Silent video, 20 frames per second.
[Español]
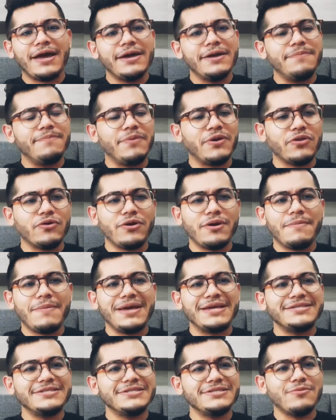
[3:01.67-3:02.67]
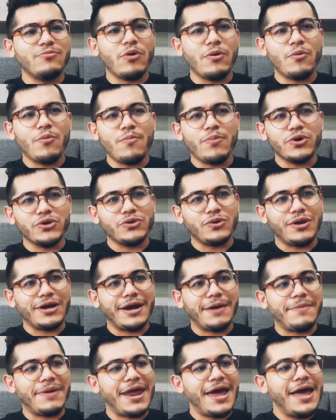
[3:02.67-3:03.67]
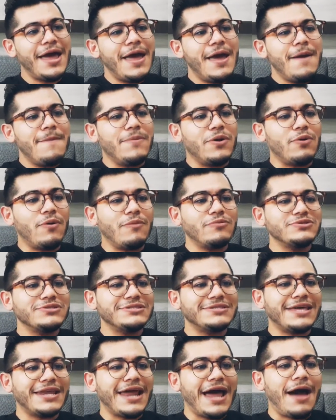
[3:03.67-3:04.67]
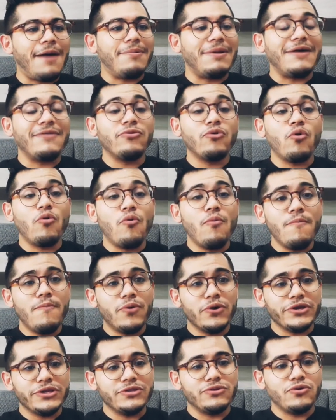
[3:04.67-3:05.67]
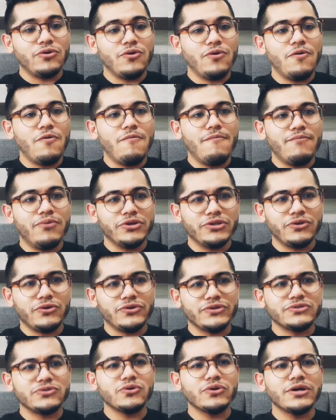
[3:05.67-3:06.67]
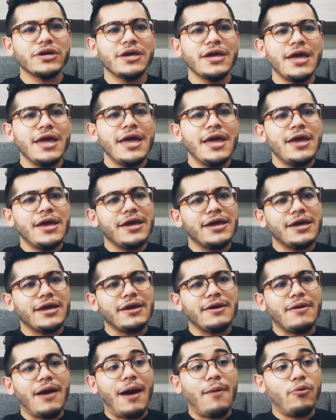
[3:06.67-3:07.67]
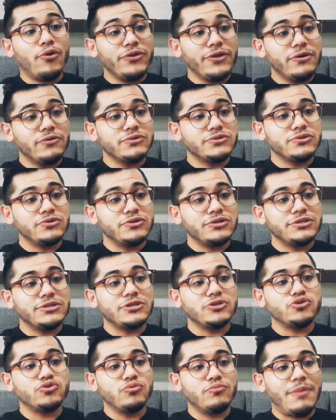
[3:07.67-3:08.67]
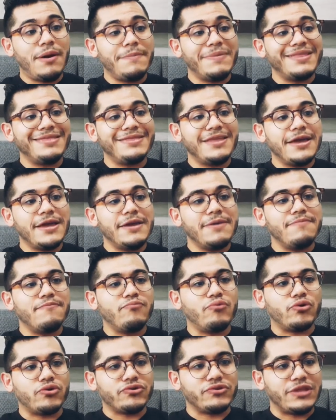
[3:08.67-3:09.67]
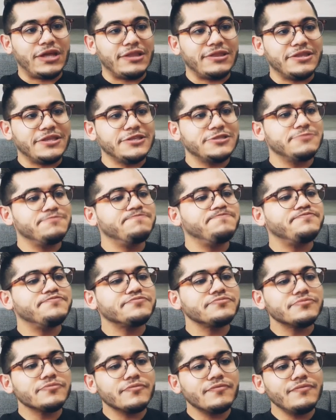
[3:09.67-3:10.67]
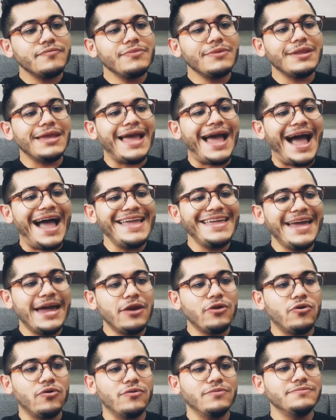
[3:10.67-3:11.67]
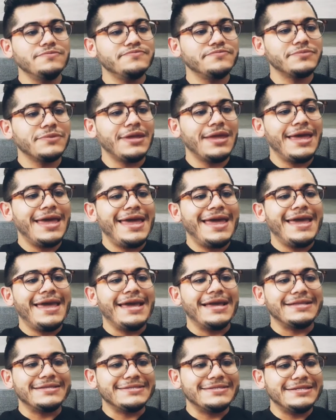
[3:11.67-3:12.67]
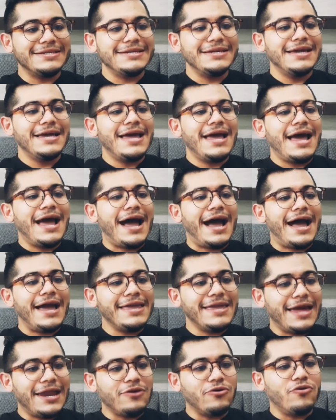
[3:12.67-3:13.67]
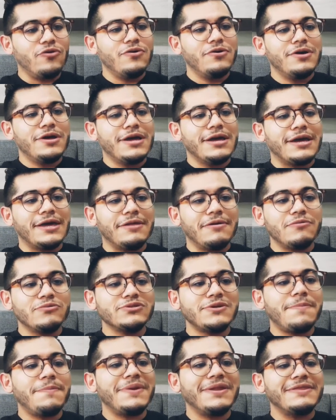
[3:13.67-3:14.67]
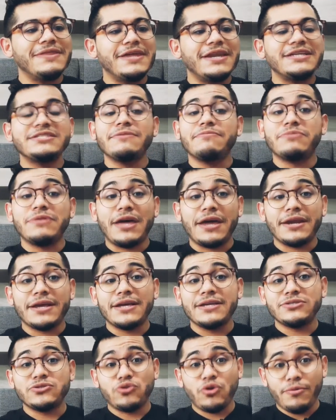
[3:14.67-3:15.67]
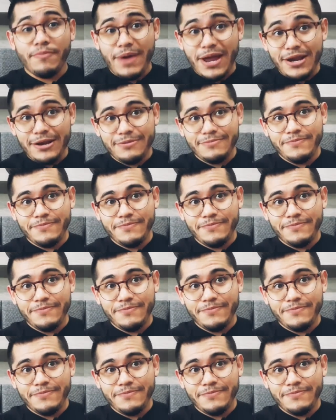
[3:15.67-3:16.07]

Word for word: y perdóname ahí si se mueve un poquito la cámara, pero vamos a estar hablando un poquito, un poquito de esto que eh, aborda cuestiones sumamente importantes. Hay algo en sí, hay algo que debemos aprender a aceptar que es normal.